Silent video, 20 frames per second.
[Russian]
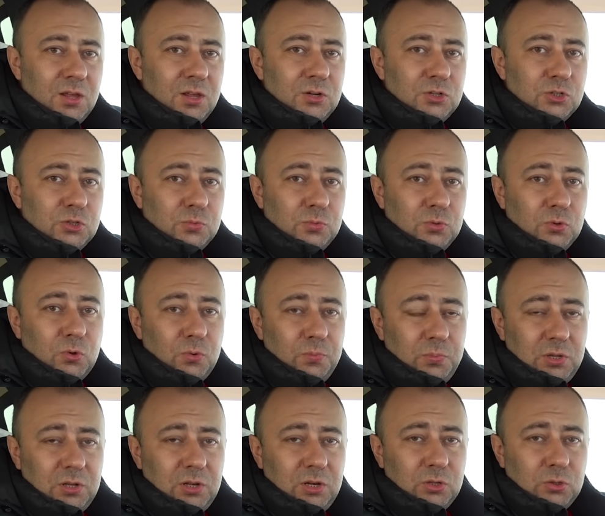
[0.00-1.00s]
чтобы
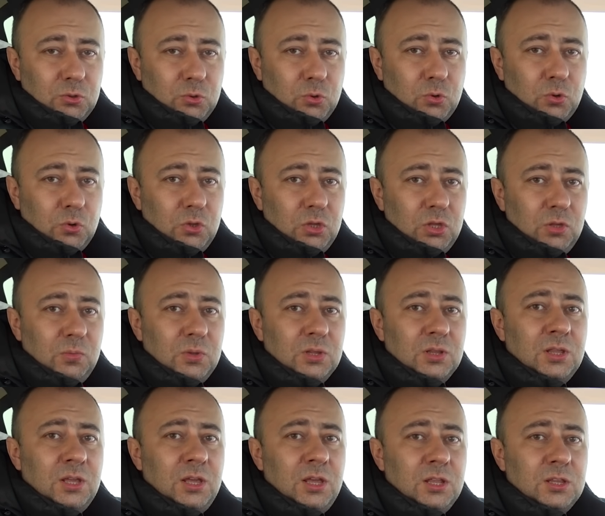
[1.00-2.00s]
купить литруху
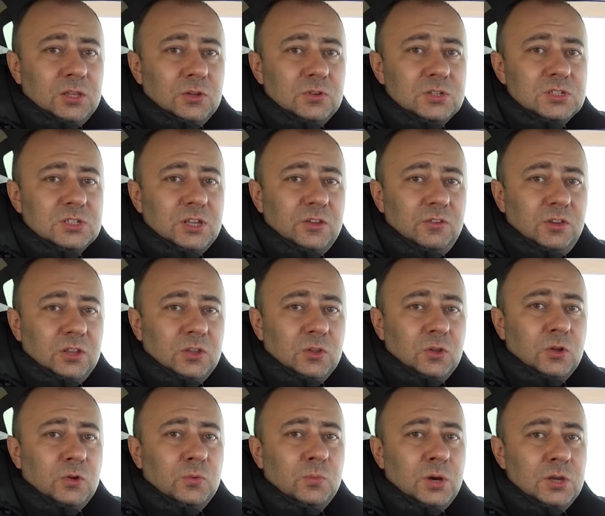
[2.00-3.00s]
именно этого
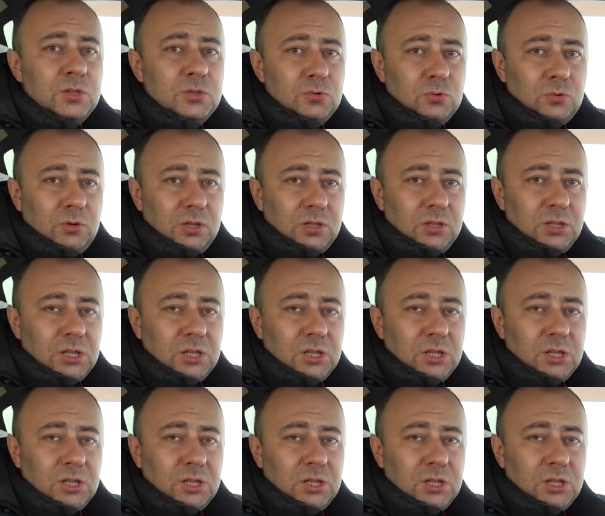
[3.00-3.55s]
заветного матюля и